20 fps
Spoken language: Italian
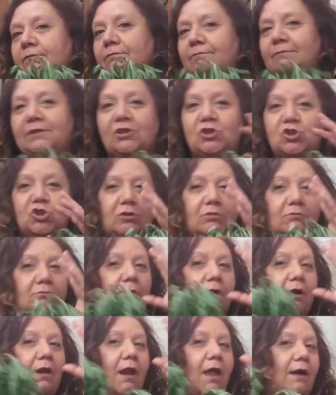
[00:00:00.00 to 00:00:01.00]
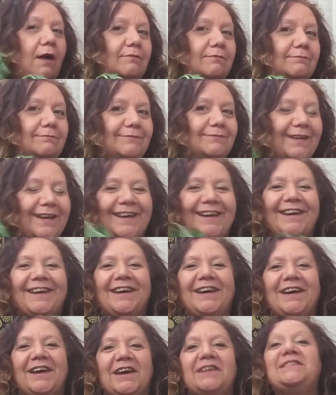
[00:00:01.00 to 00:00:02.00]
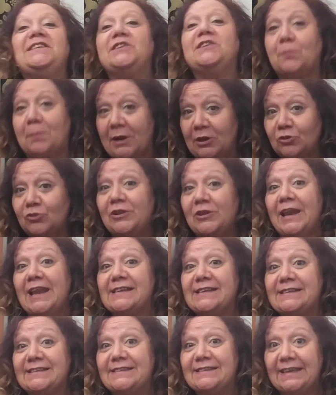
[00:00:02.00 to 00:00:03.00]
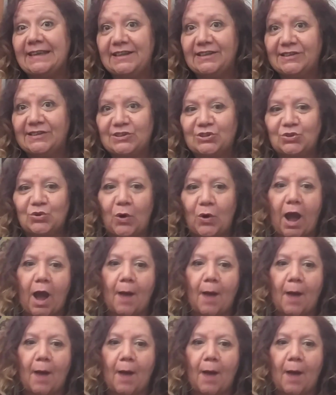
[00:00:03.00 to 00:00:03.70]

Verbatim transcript: mi dice nulla sì, sto parlando dell'assenzio,